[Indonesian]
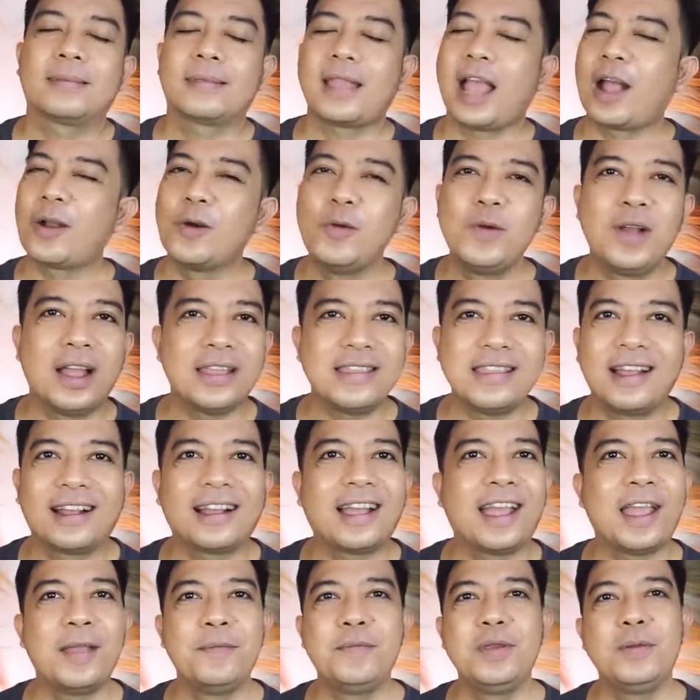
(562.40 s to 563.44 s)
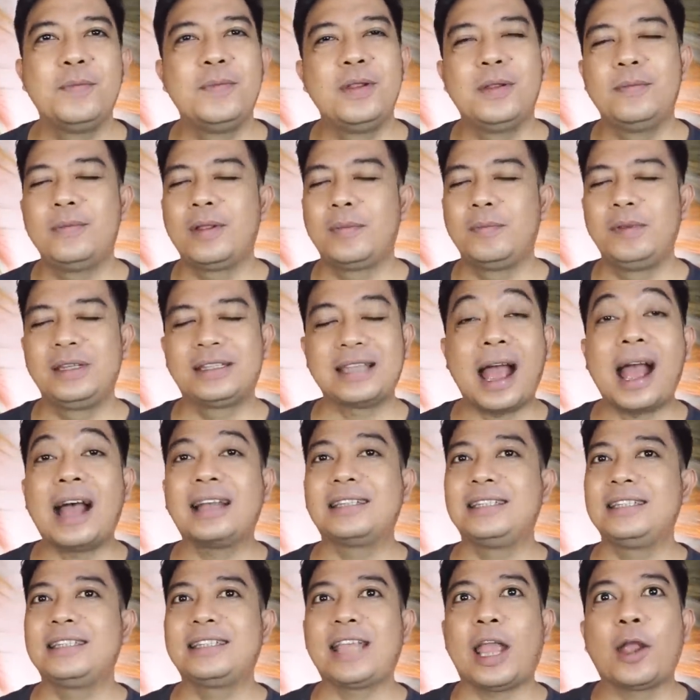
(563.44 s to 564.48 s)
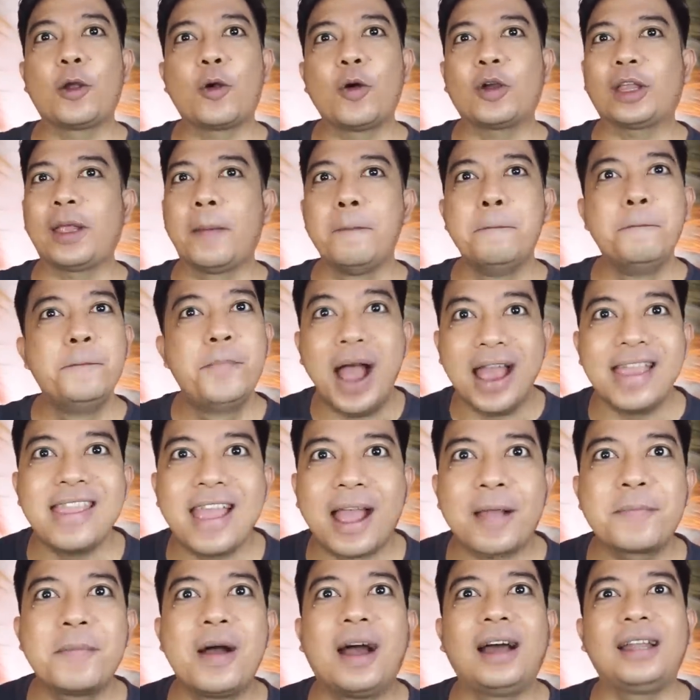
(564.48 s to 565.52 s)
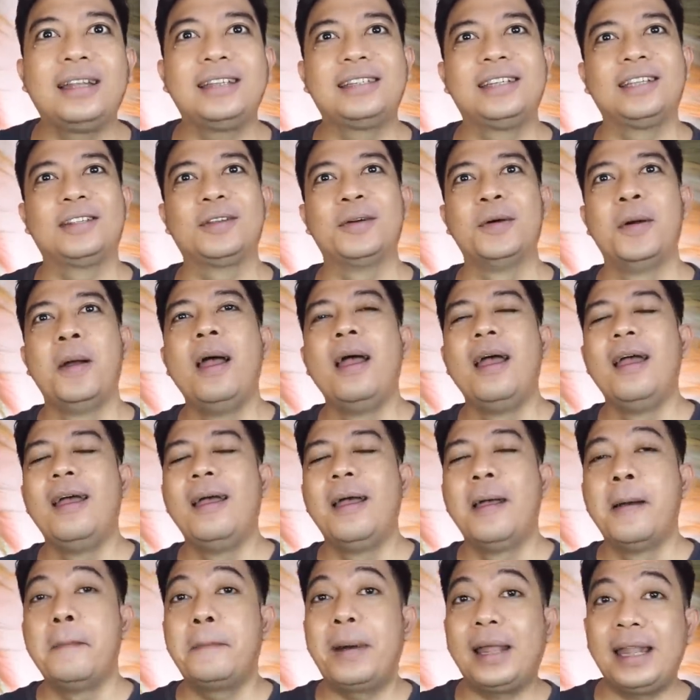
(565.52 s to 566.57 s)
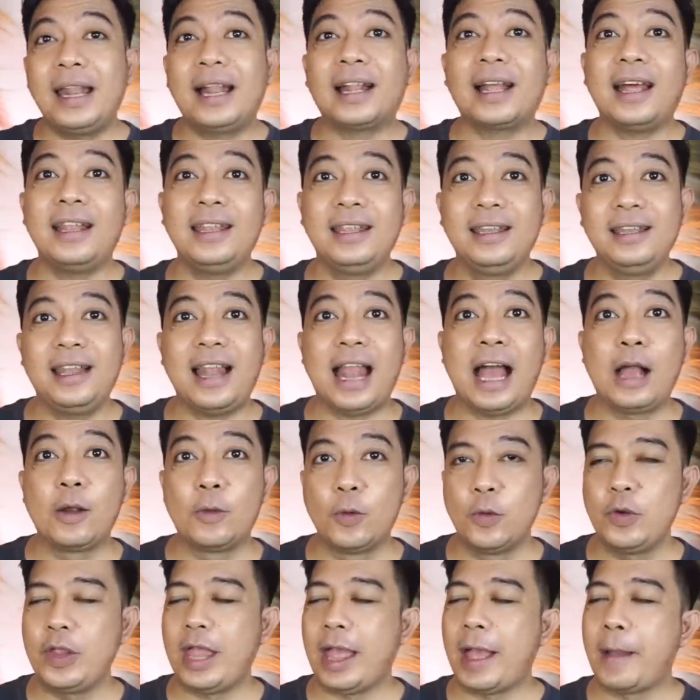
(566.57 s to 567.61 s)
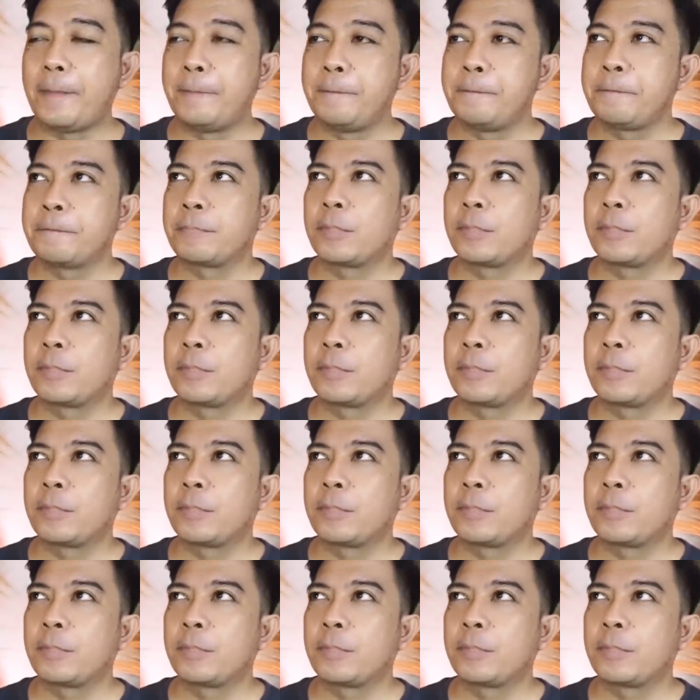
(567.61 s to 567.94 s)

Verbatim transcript: aku nggak nyangka Ebi benar-benar bisa ngasih cengkok yang banyak banget di situ padahal kan ini lagu ya